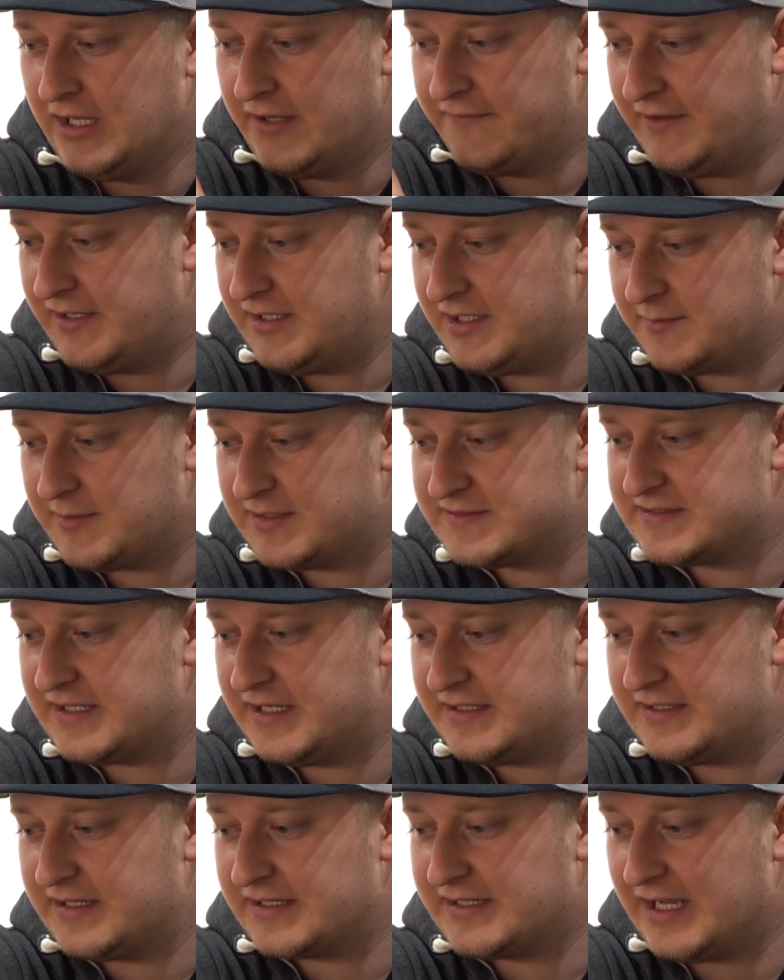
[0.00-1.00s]
Wenn ihr jemand
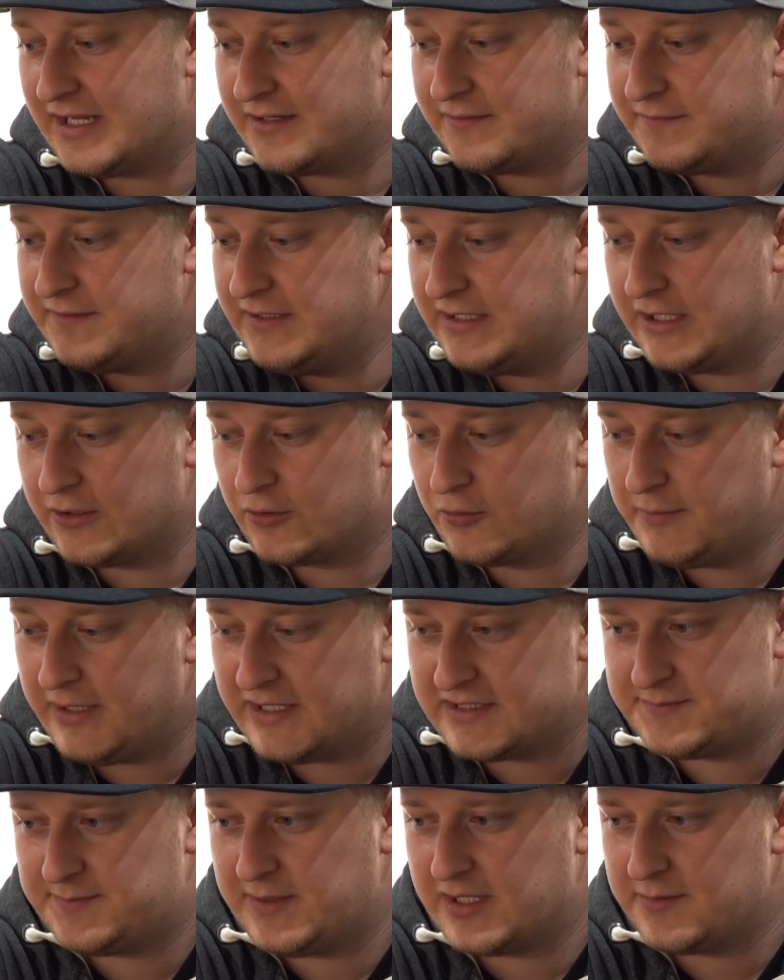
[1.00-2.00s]
seid, der gern viel
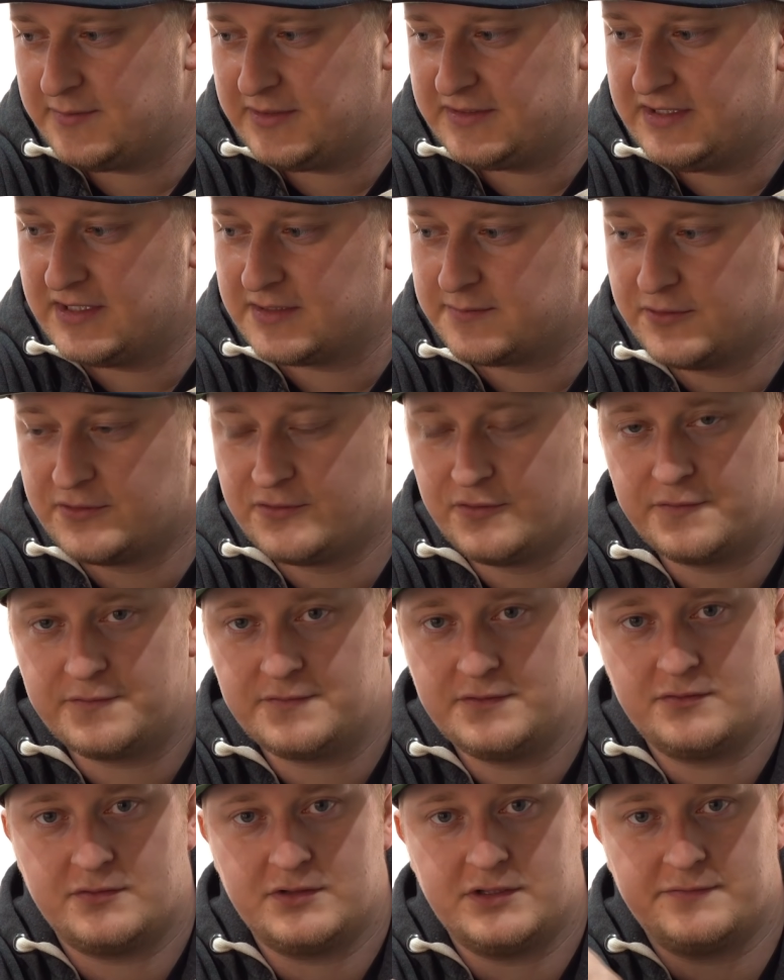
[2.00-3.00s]
herumexperimentiert mit
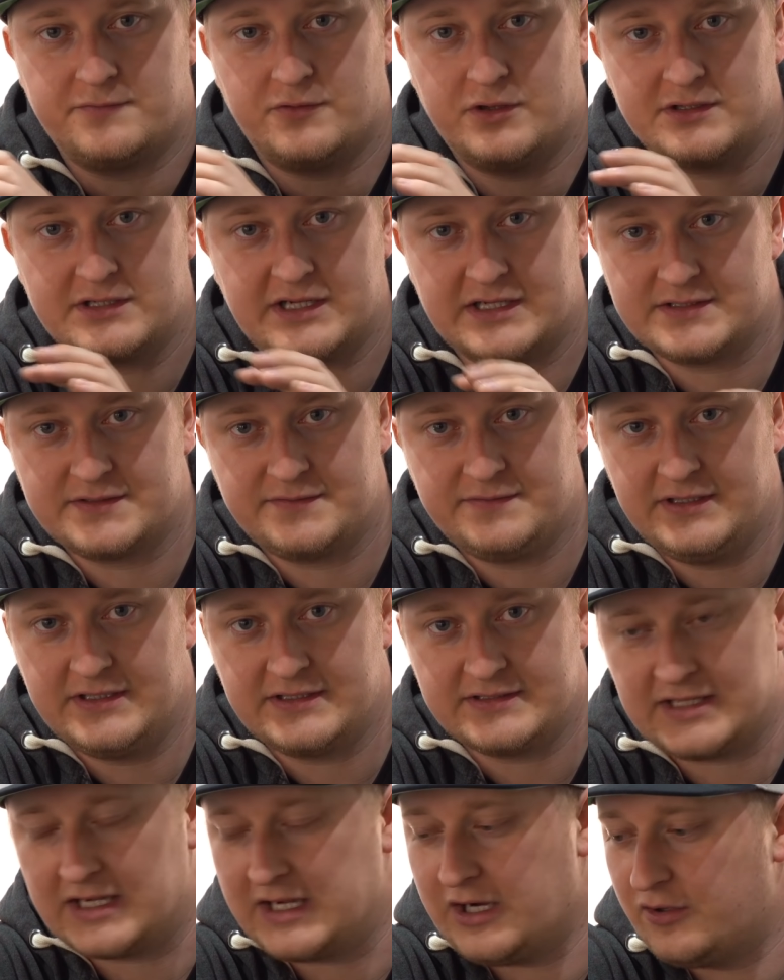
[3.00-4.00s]
Düften und ihr wollt ganz viele
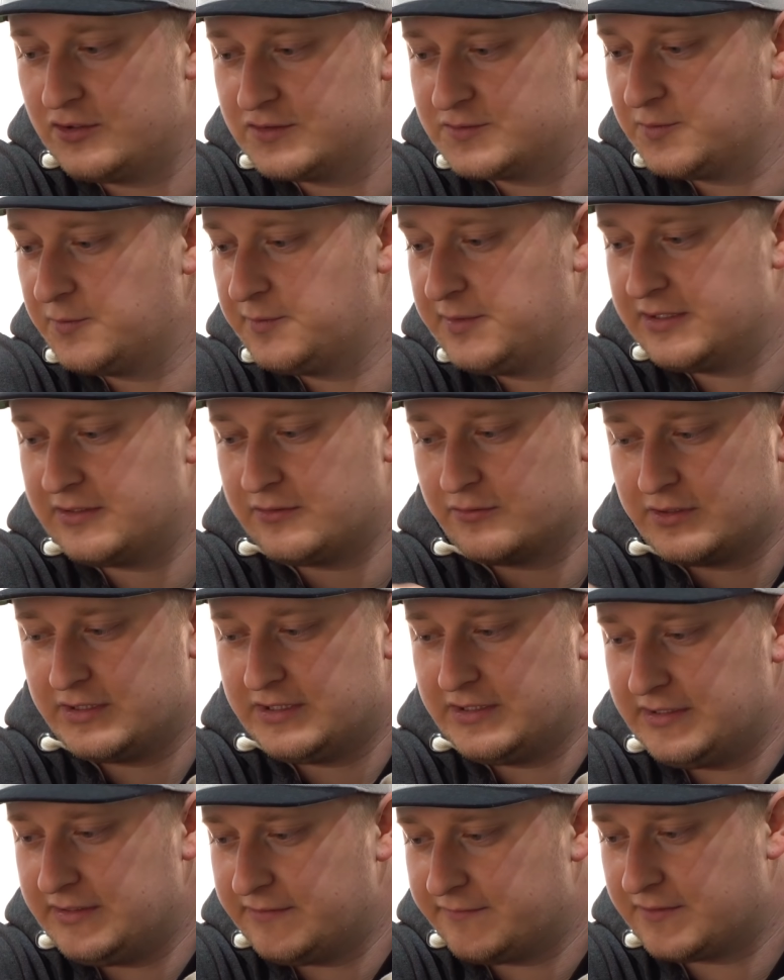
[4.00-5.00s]
Sachen ausprobieren oder
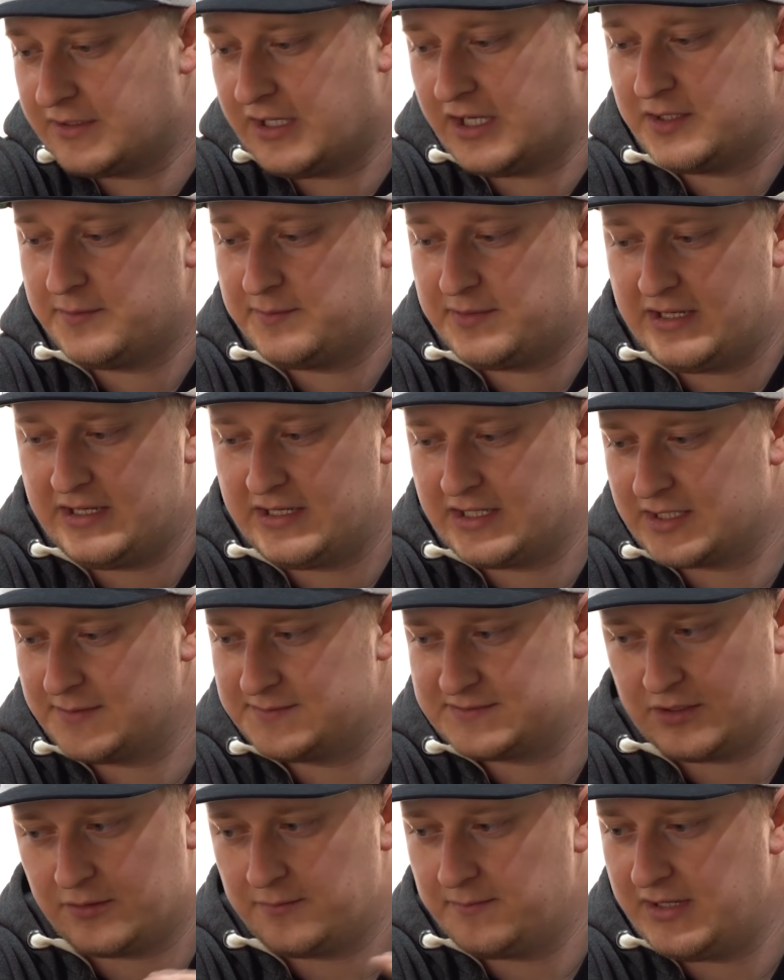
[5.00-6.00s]
hier die von ADBL, da gibt
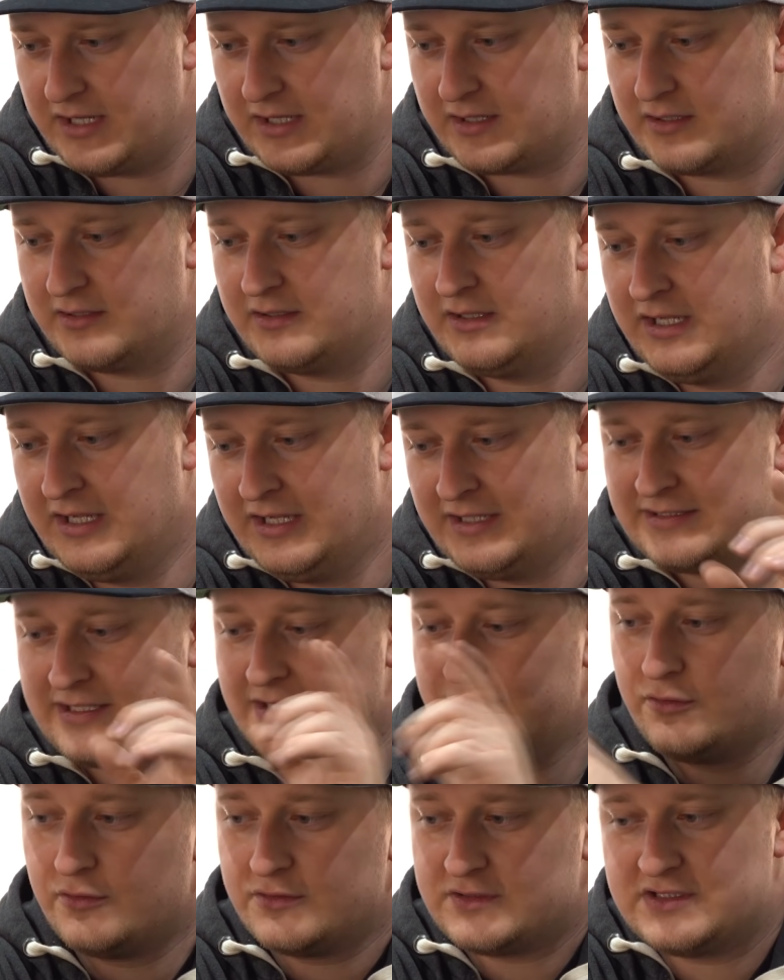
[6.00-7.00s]
es auch mehrere,
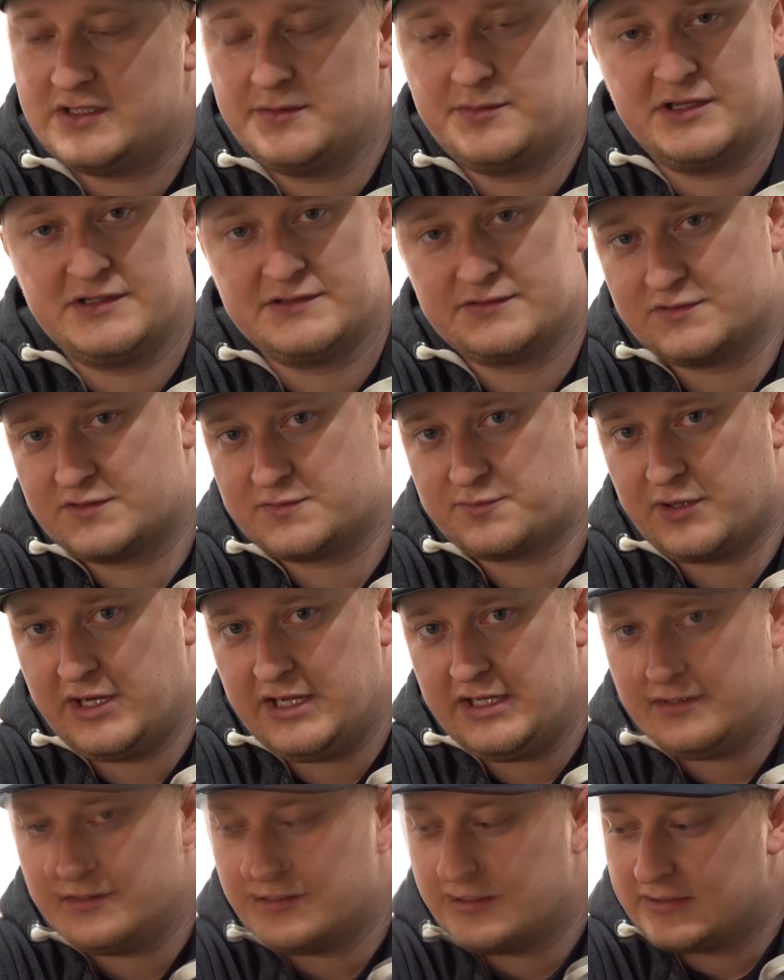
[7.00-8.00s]
dann holt euch lieber hier so ein
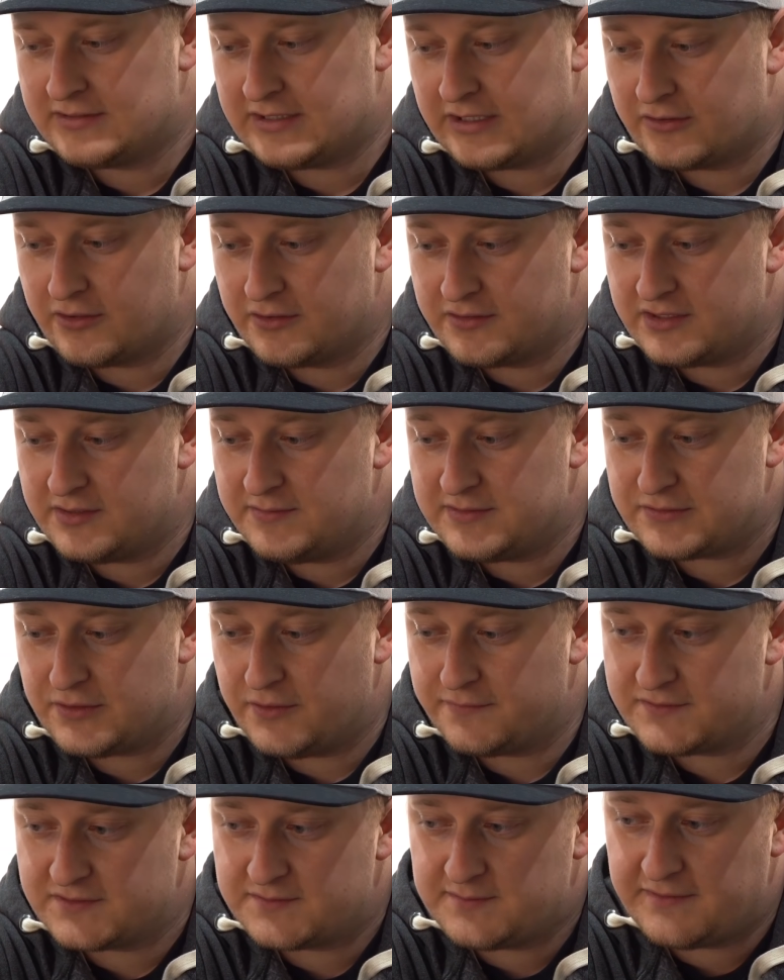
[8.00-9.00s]
Spray. Dann könnt ihr nämlich
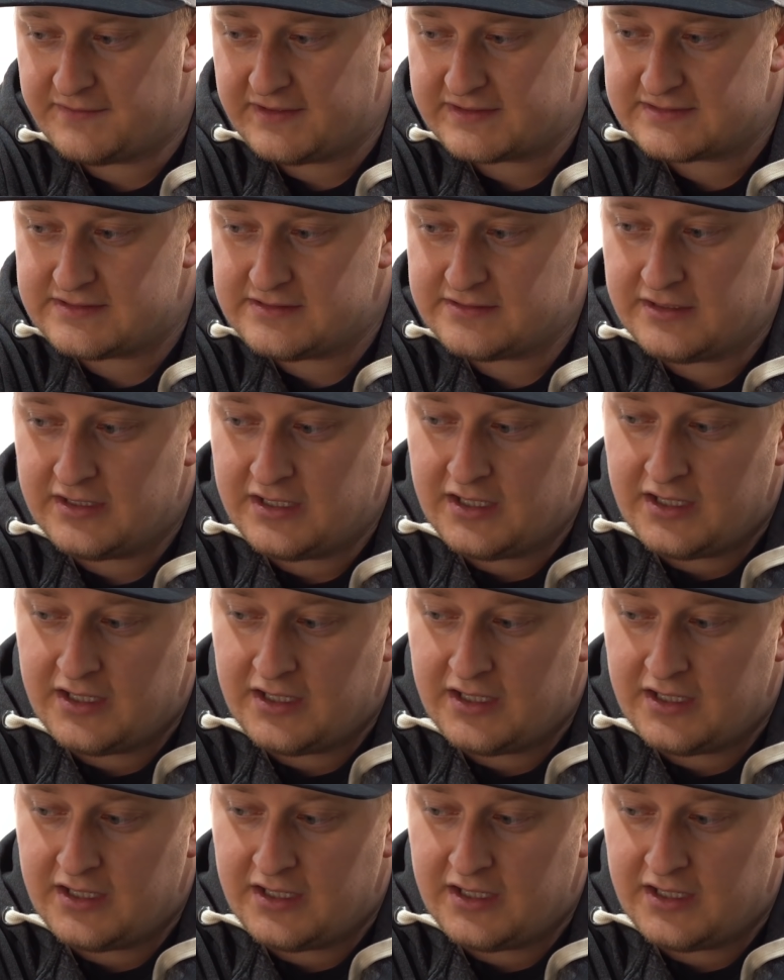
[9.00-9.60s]
öfters mal wechseln.